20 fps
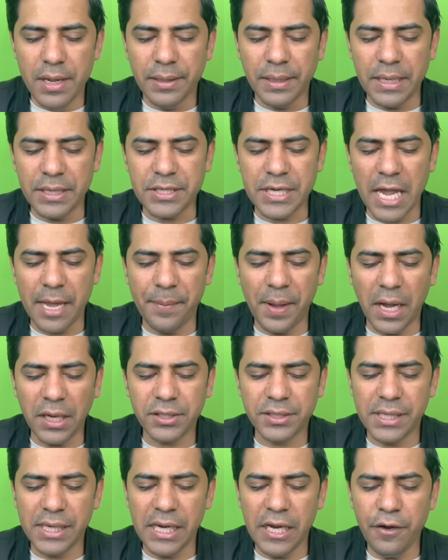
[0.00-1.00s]
कि शहबाज
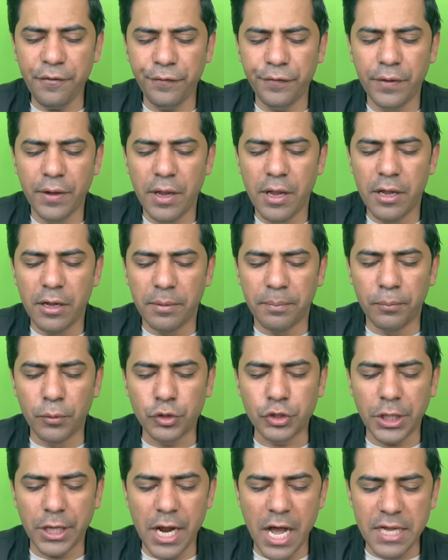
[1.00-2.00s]
शरीफ
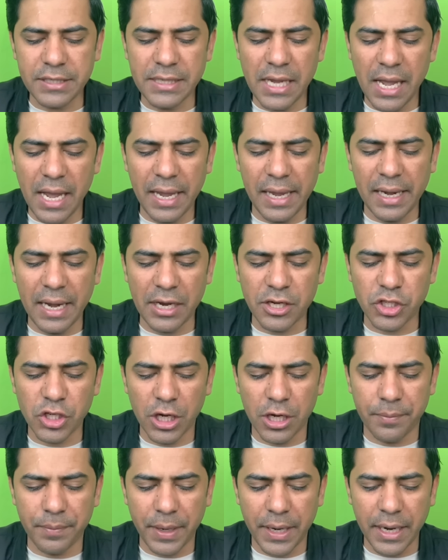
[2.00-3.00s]
मुतनाज़ा
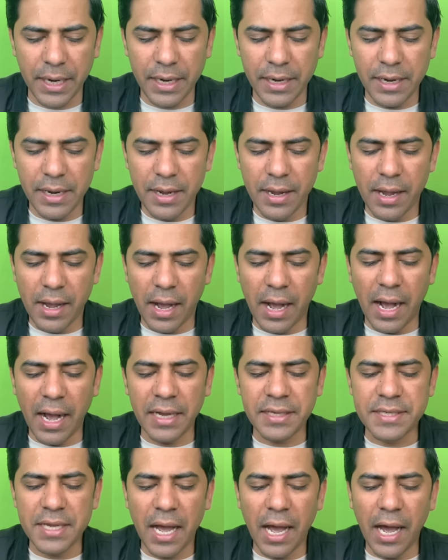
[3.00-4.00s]
इलेक्शन में
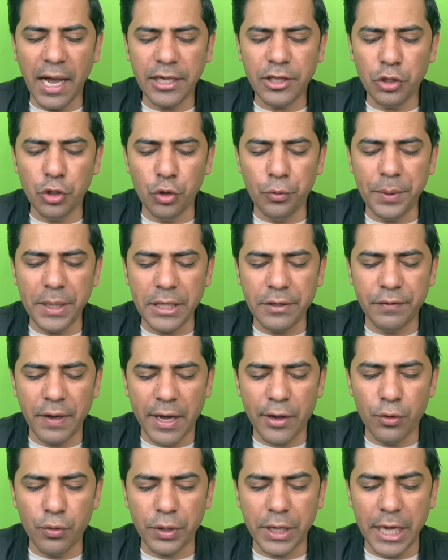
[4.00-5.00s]
आज़ाद
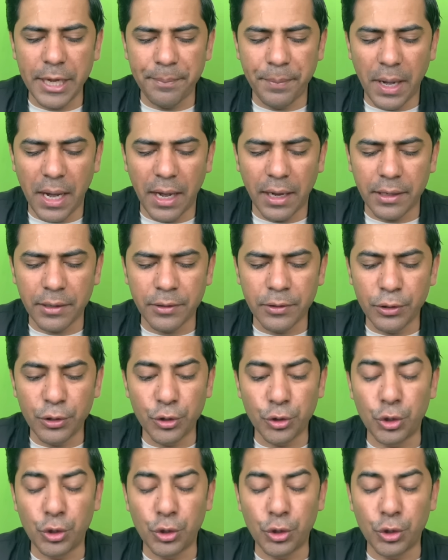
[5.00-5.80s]
उम्मीदवारों के बाद